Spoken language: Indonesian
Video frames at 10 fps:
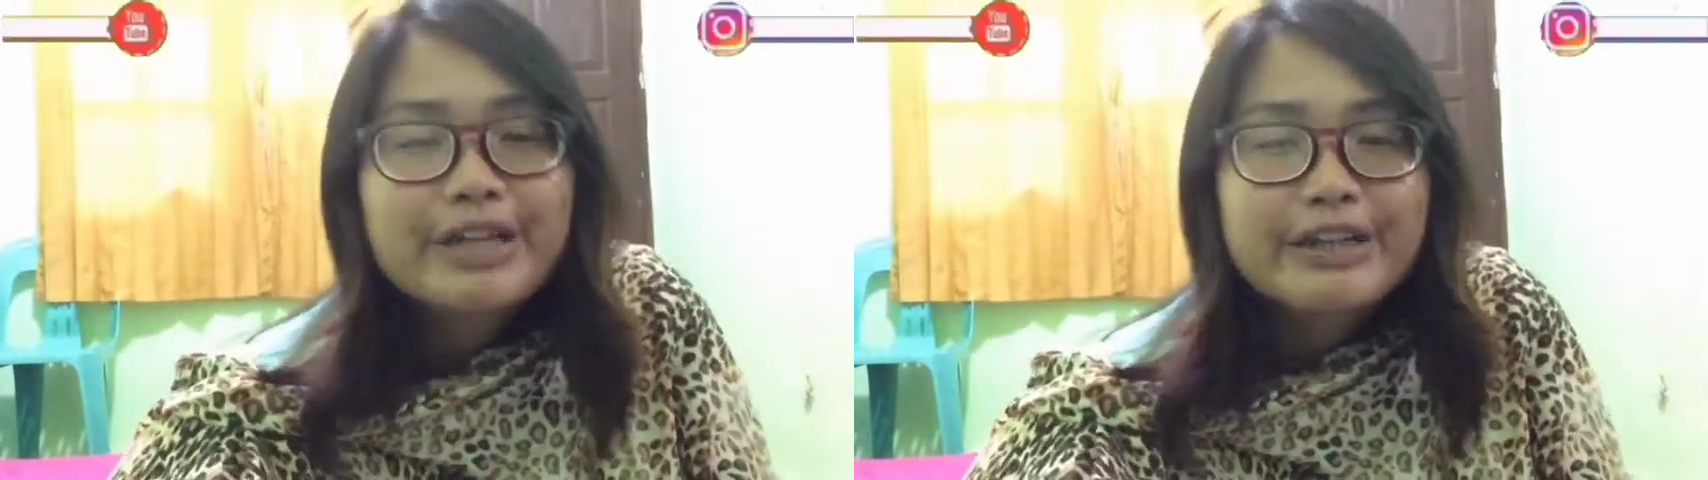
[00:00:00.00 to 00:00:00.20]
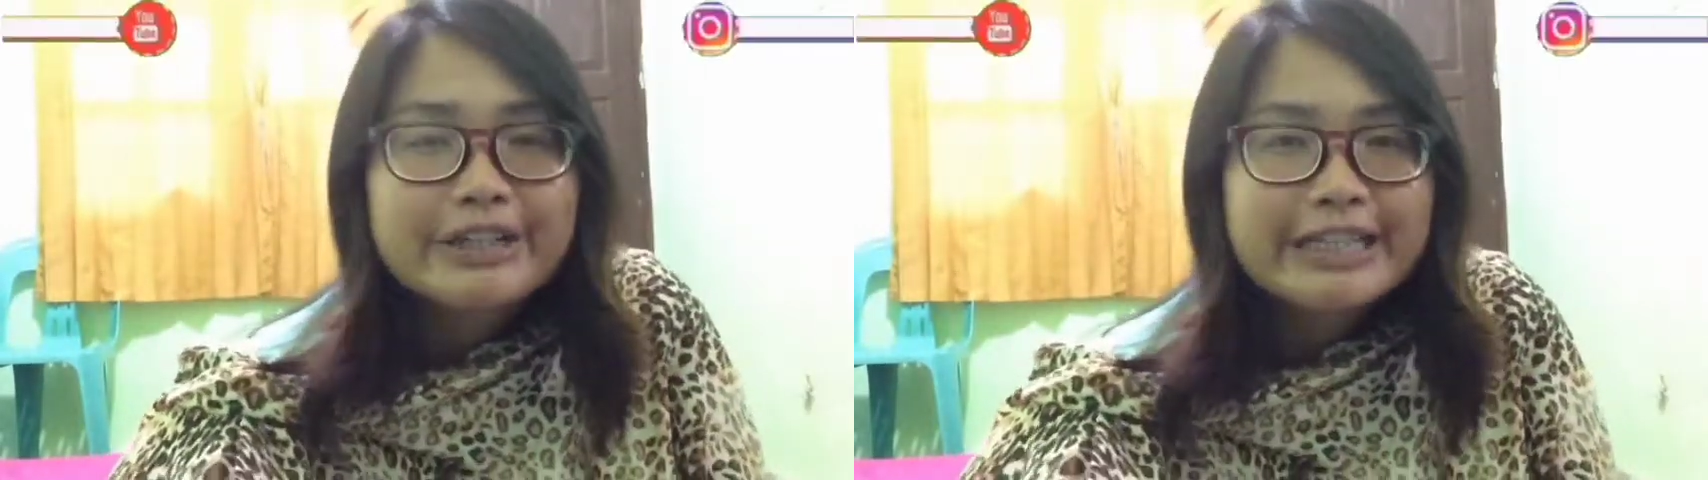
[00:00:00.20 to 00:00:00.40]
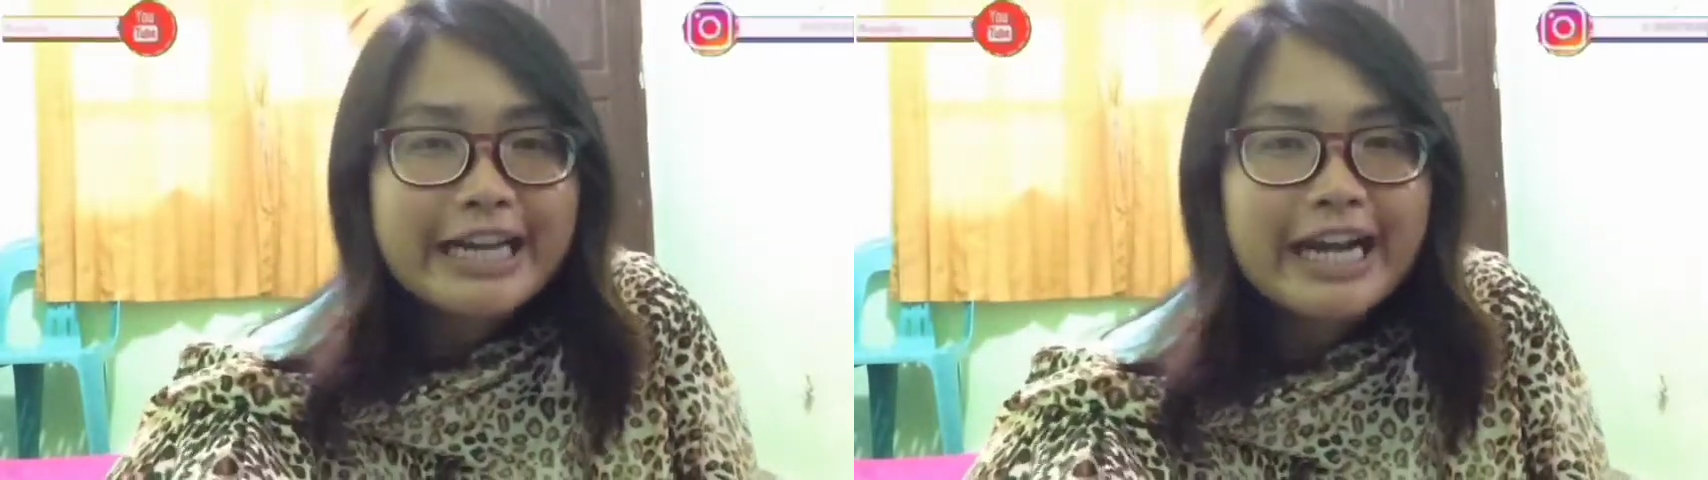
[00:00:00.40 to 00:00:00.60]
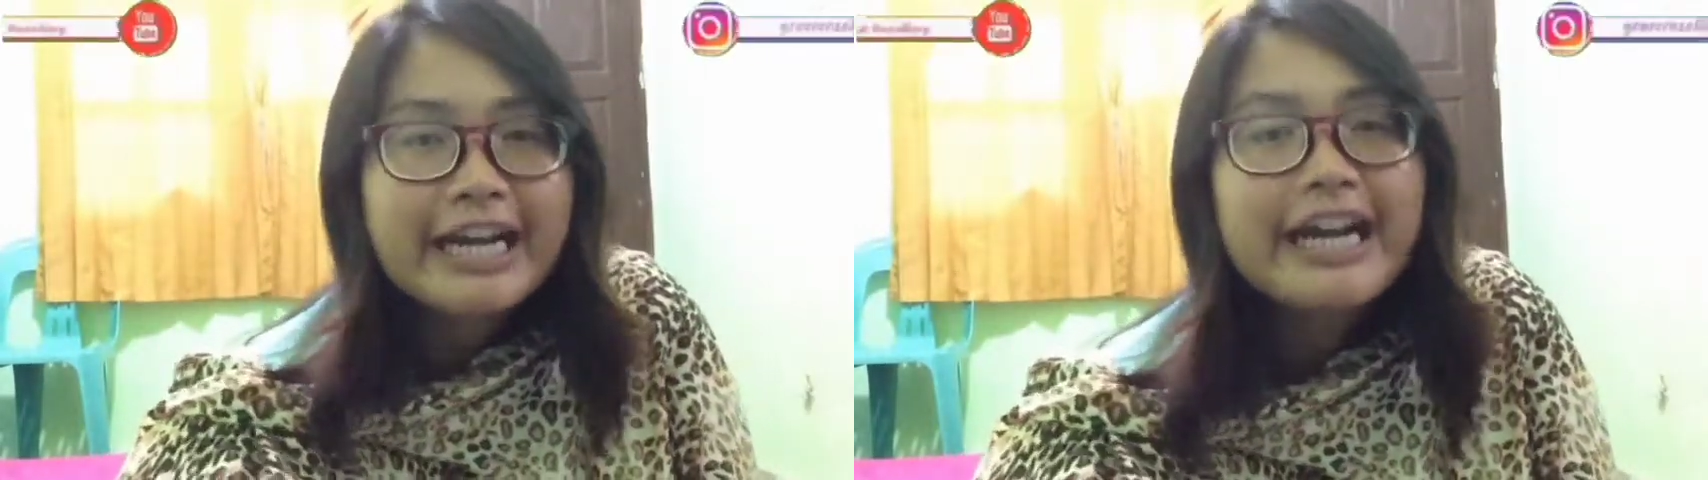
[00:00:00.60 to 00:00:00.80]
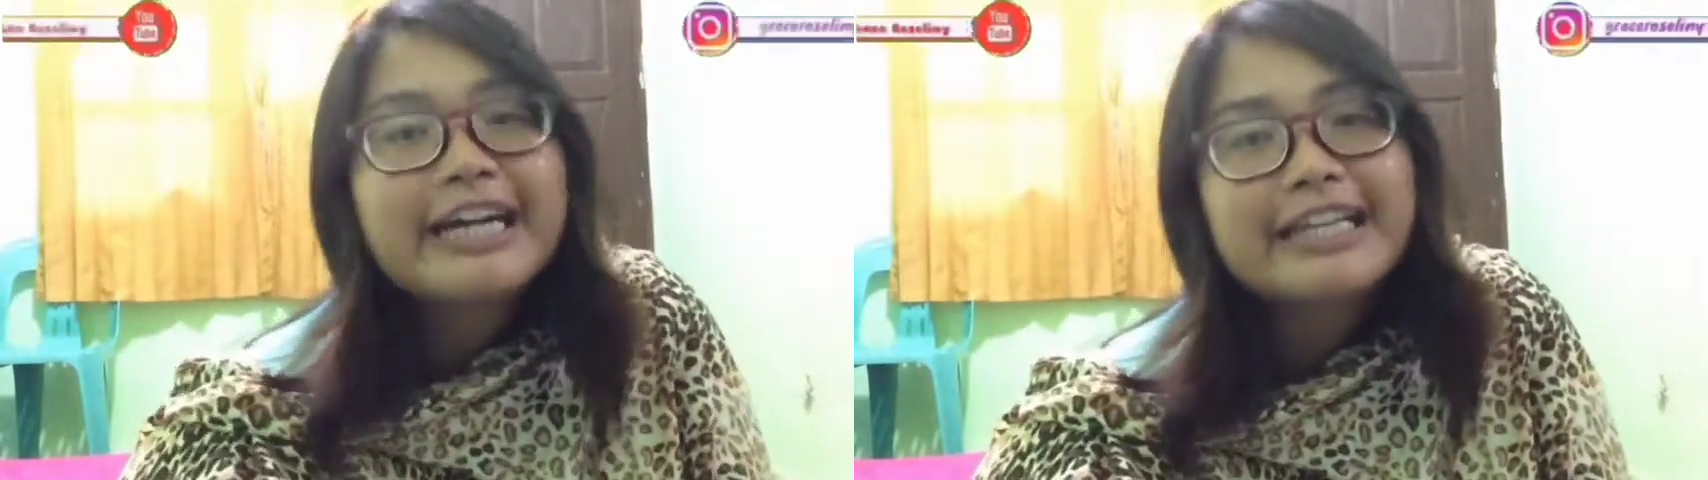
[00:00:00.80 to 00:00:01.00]
Berikutnya
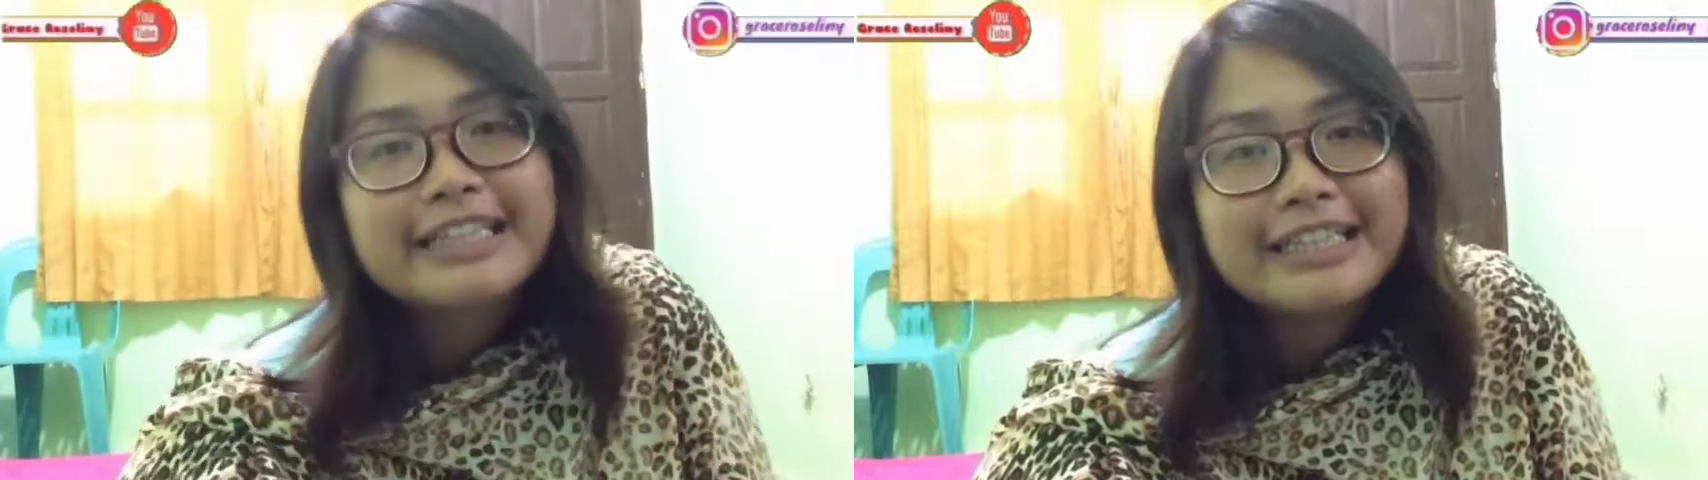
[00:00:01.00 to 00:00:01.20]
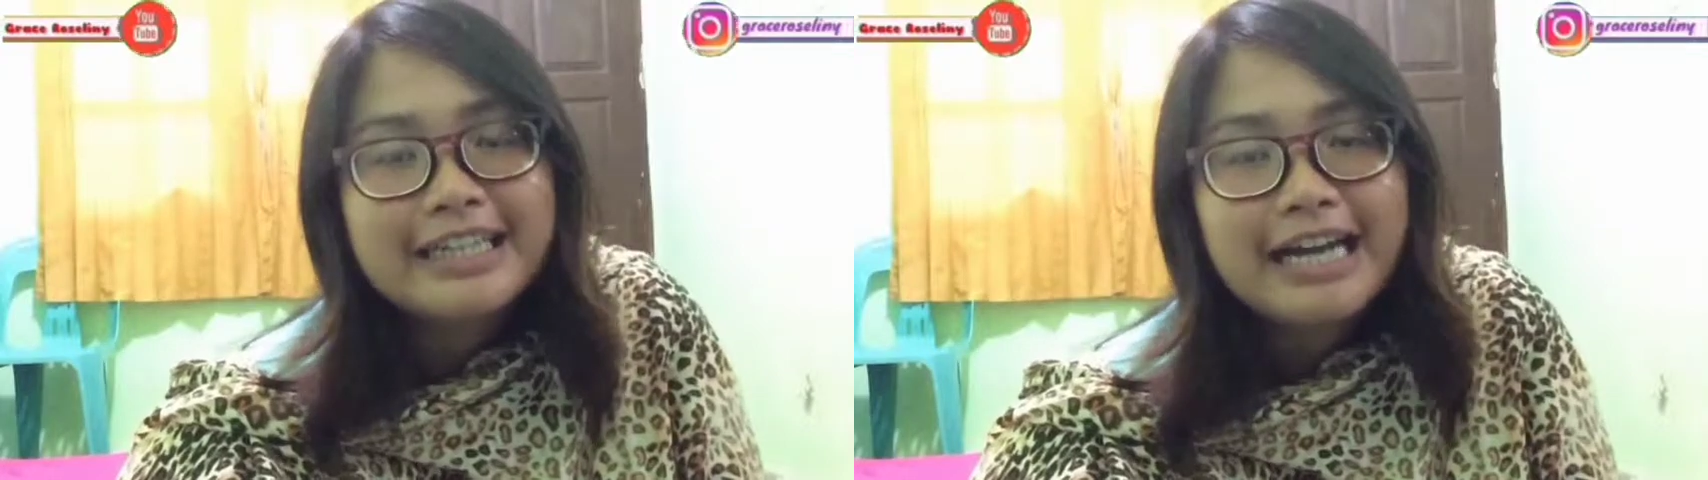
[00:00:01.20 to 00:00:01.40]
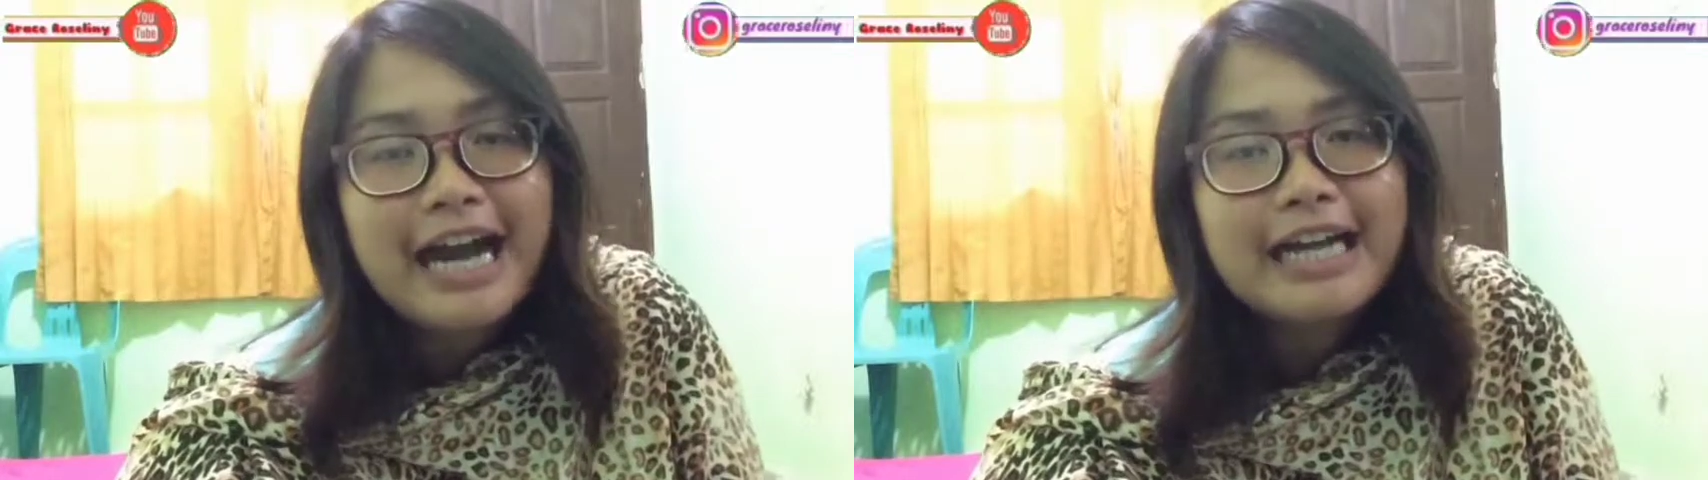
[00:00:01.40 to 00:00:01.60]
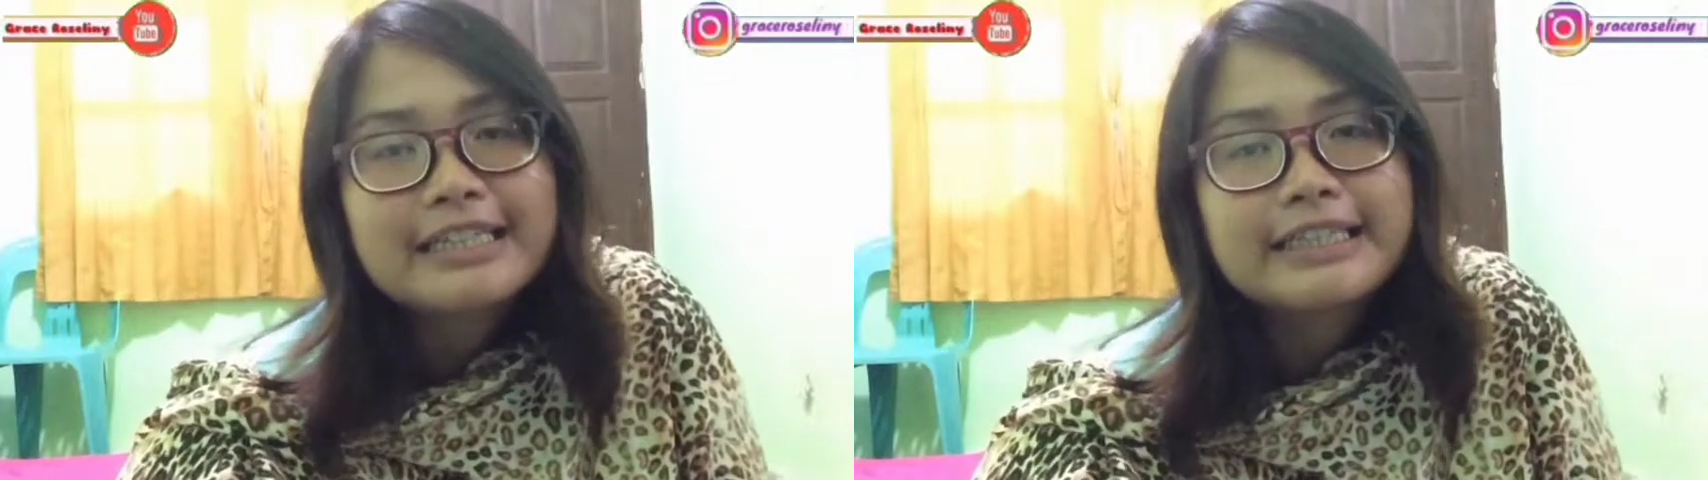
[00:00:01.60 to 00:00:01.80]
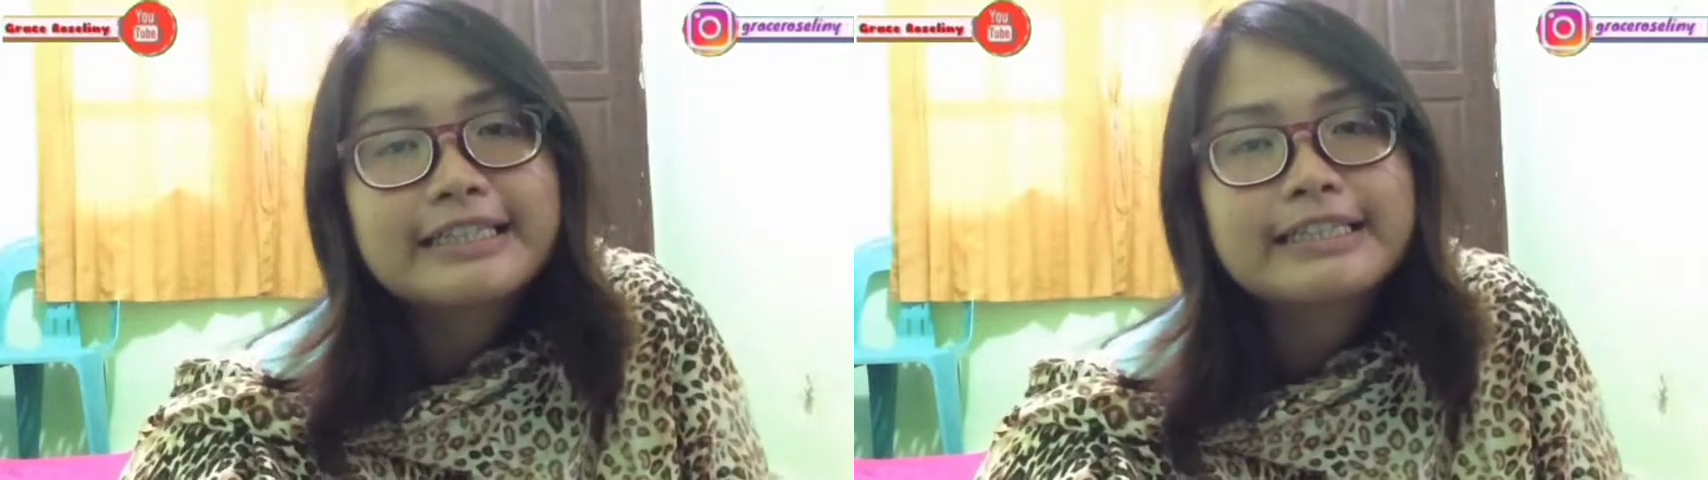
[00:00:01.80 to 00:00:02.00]
yang ketiga
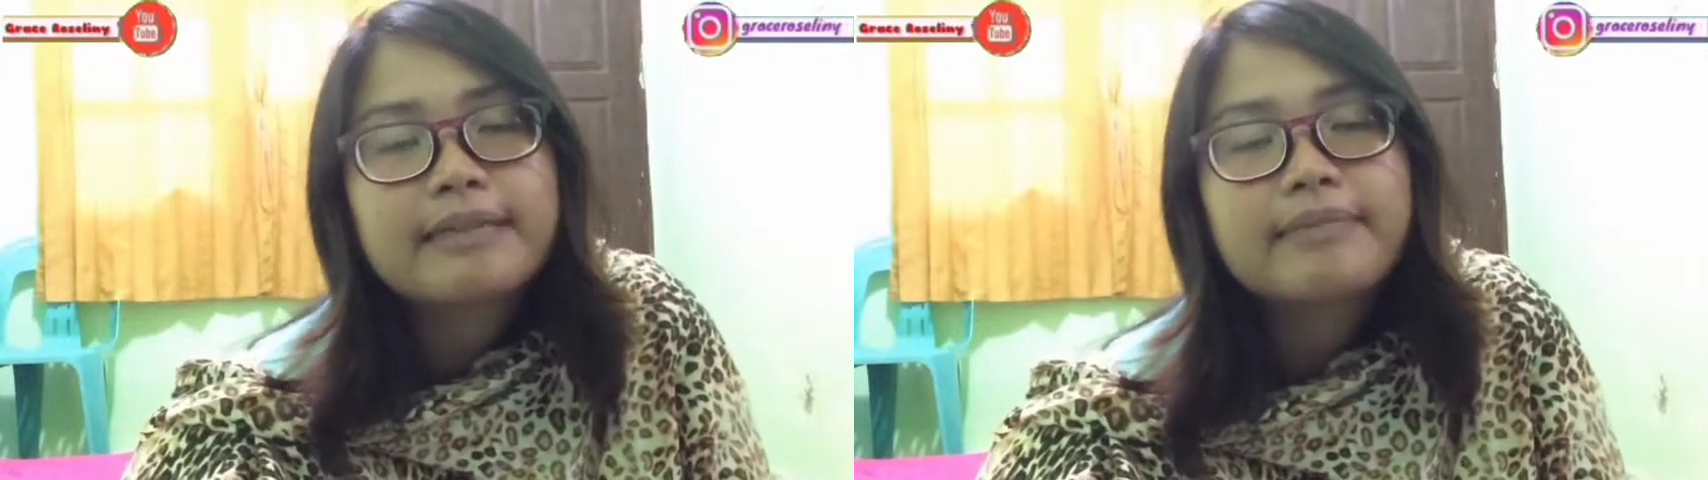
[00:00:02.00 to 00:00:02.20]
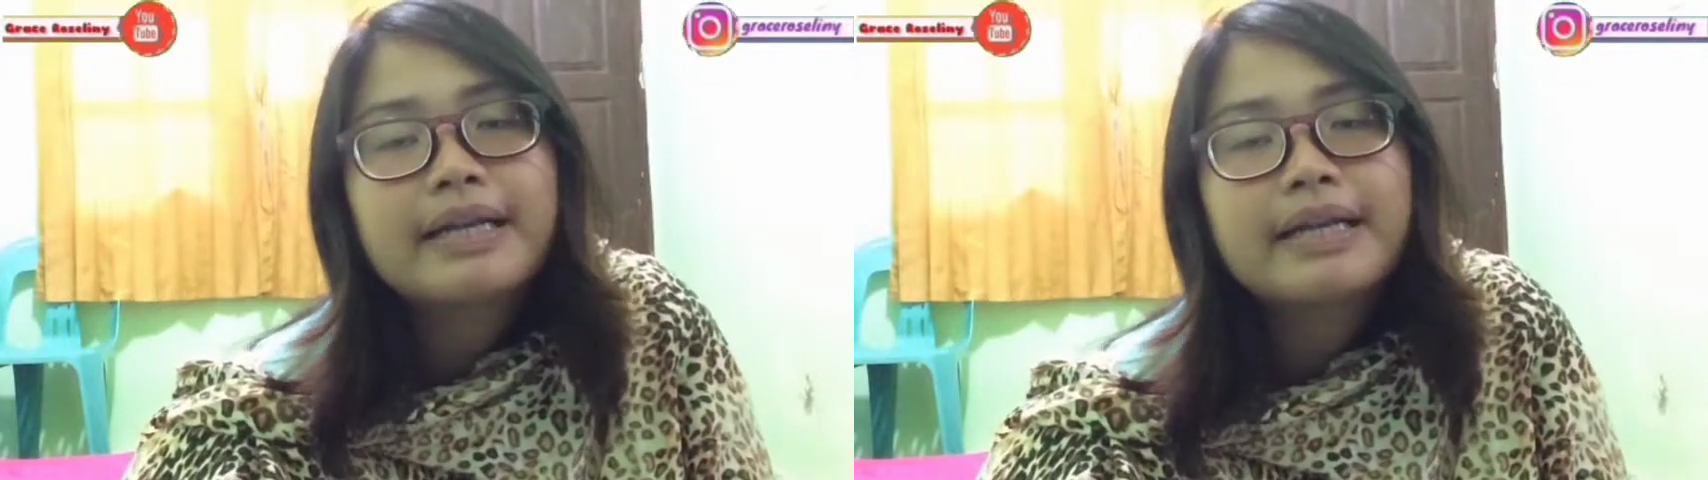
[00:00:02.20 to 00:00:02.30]
artritis yang